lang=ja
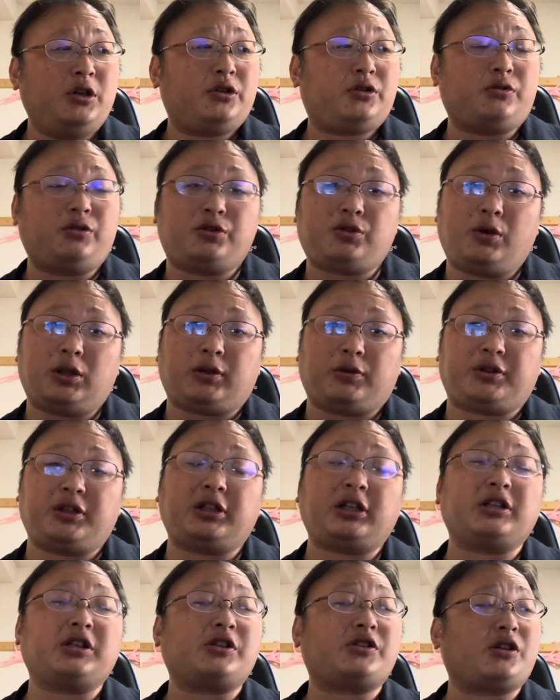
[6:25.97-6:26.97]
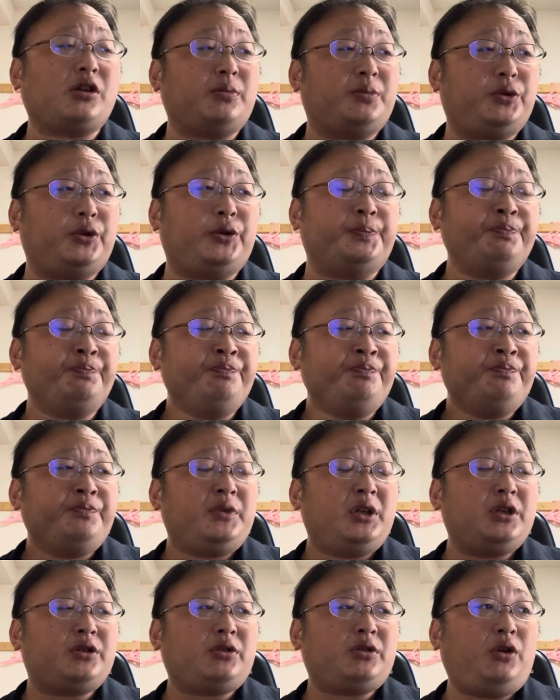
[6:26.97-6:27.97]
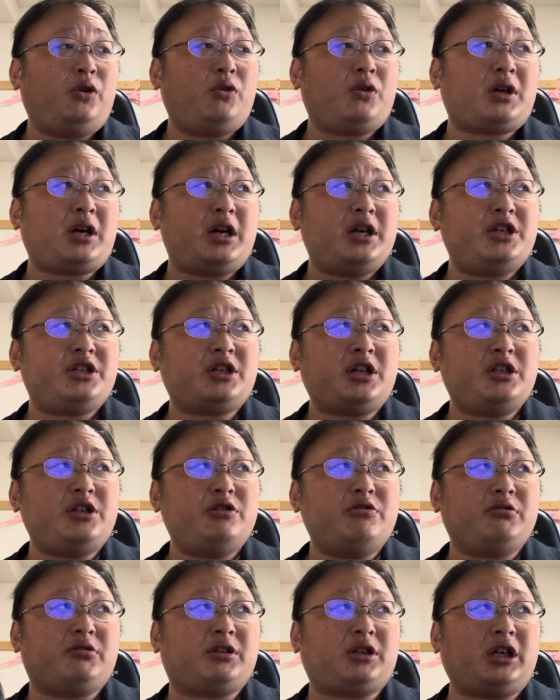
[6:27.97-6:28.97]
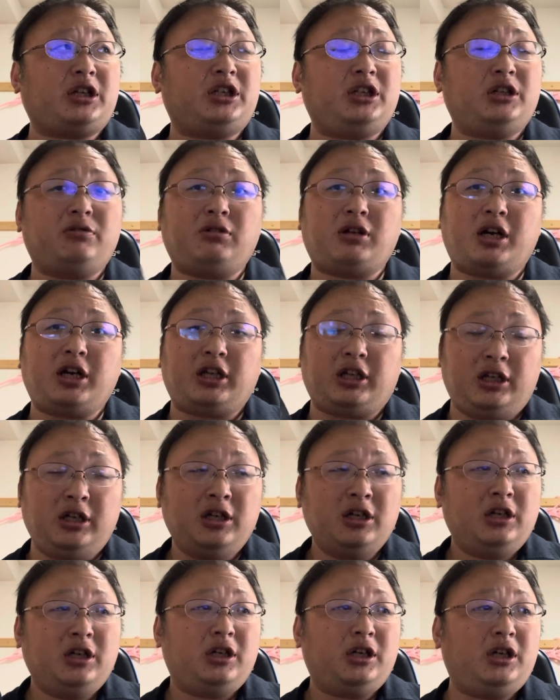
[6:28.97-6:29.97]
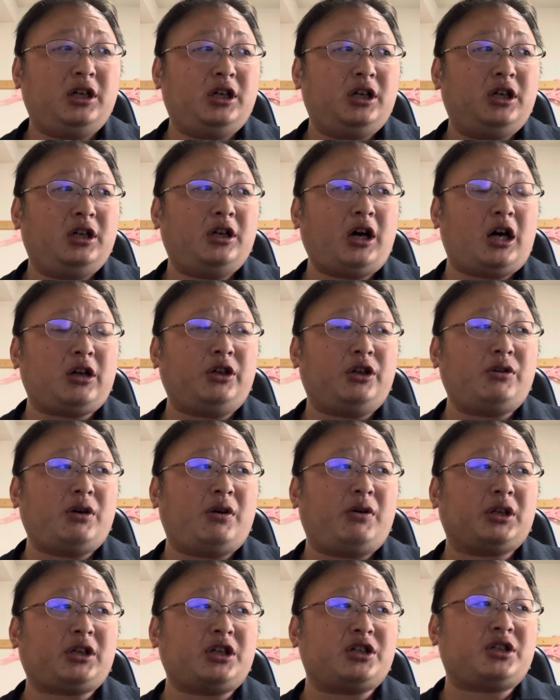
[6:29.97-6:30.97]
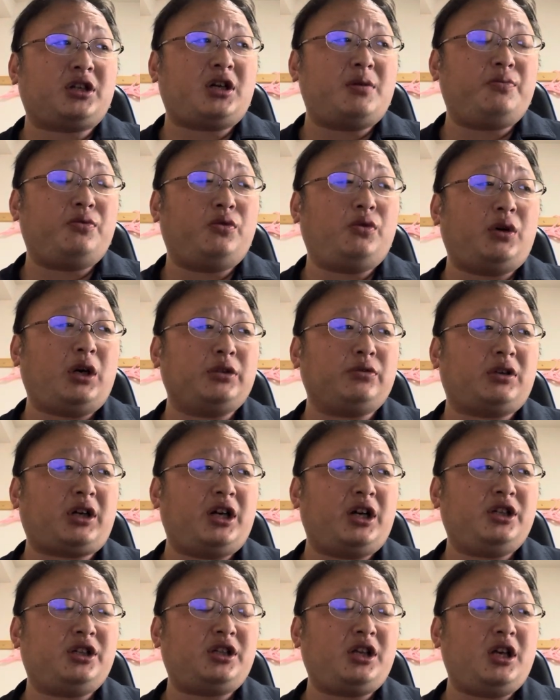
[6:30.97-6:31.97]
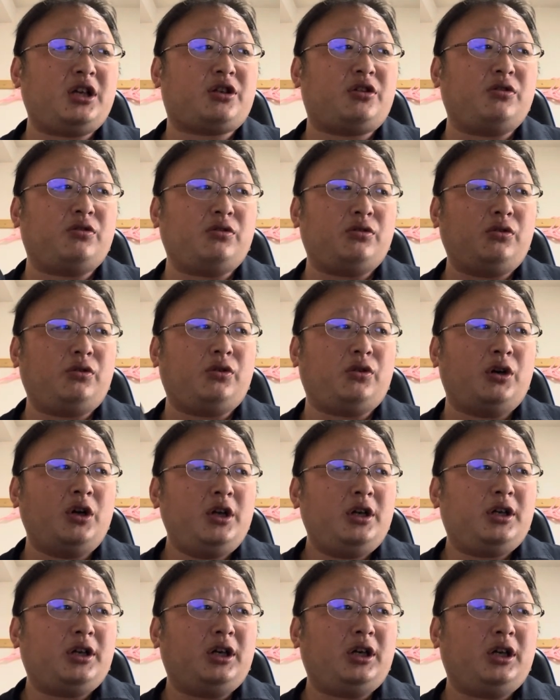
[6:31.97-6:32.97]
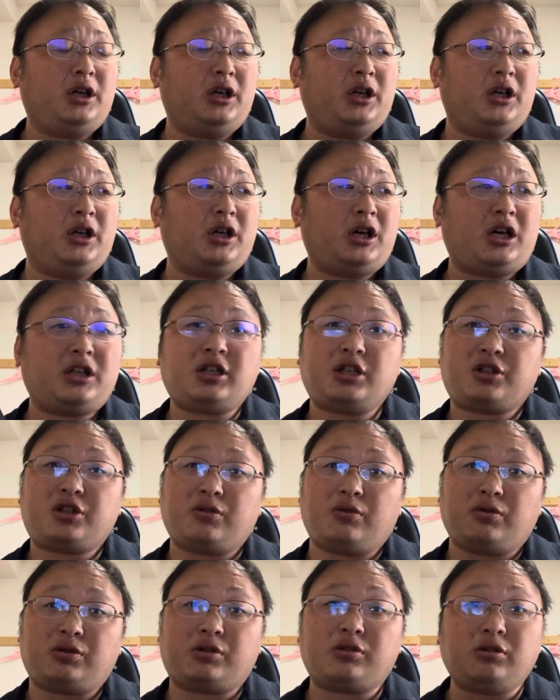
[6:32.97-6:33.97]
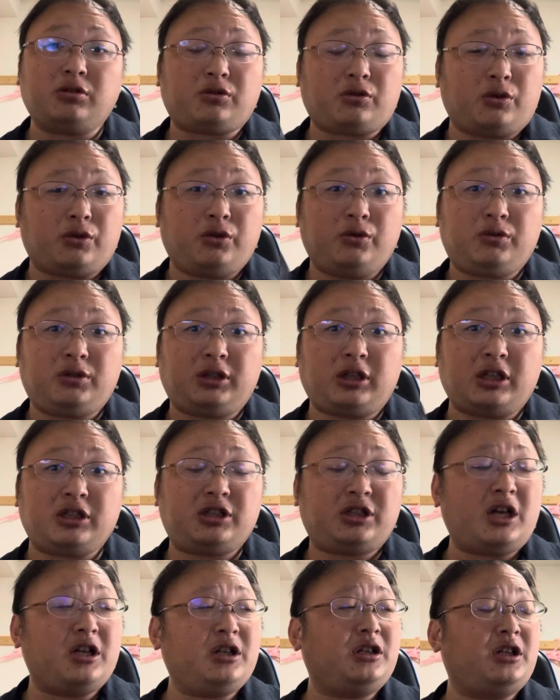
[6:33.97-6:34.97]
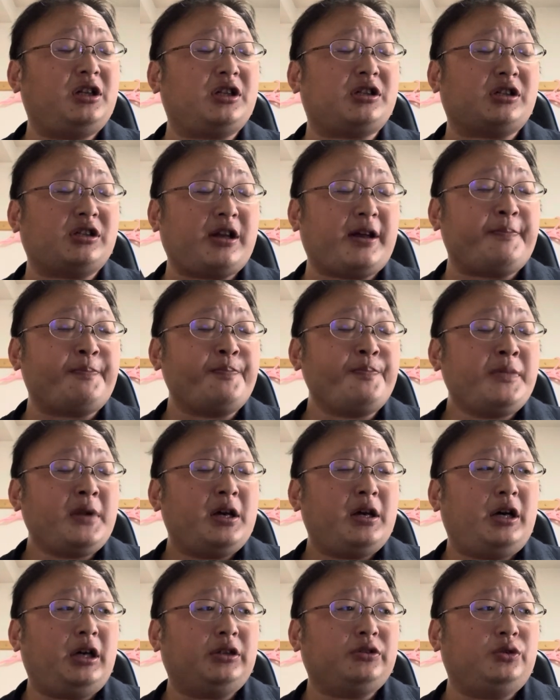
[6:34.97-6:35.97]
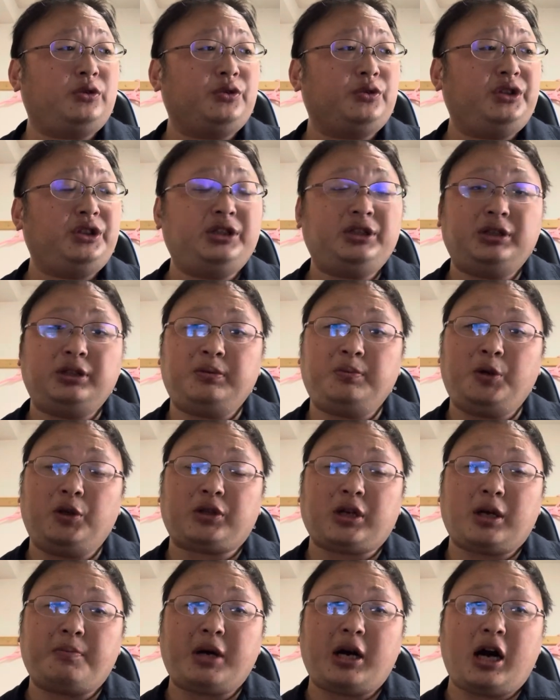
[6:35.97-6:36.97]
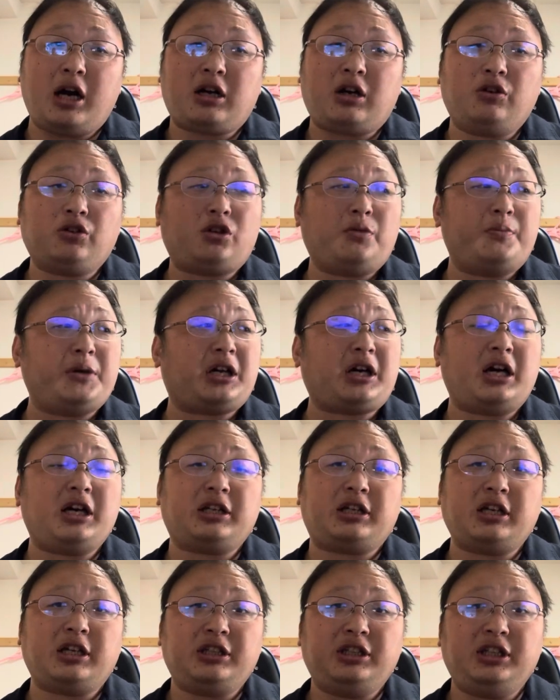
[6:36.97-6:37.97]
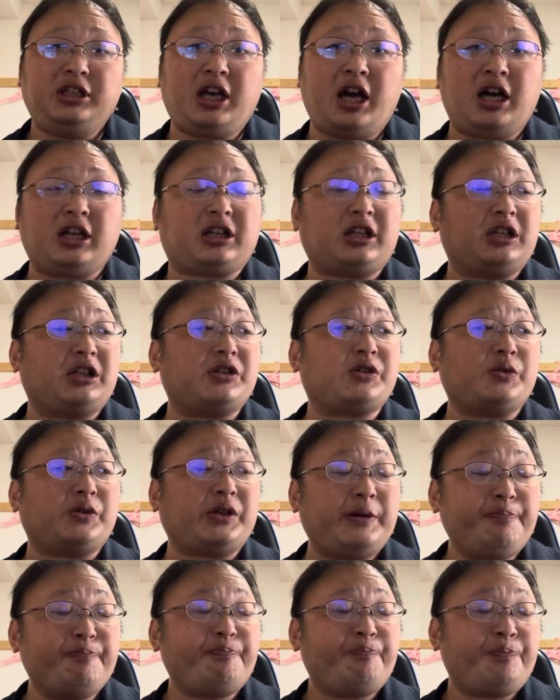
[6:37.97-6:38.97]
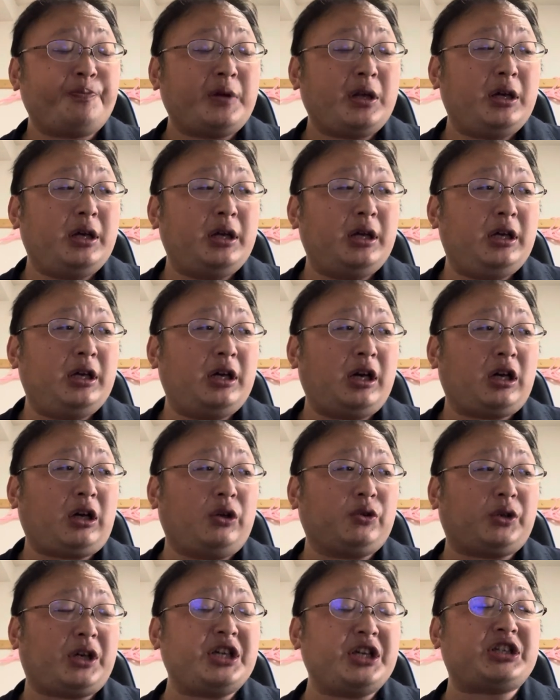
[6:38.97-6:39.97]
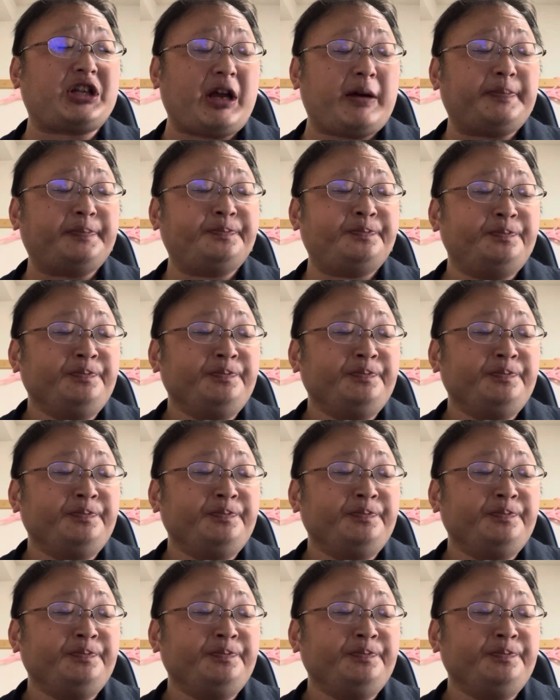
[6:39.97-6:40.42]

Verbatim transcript: スクショは撮ってたんですけども。で、それを会社に言った日ぐらい、えー、あるいは私がもう、あの、開示請求の、えー、話をすると言った時点でですね、あの、言うたら、まあ、アカウント名変えて逃げはったんですよね。えー、アカウント消して。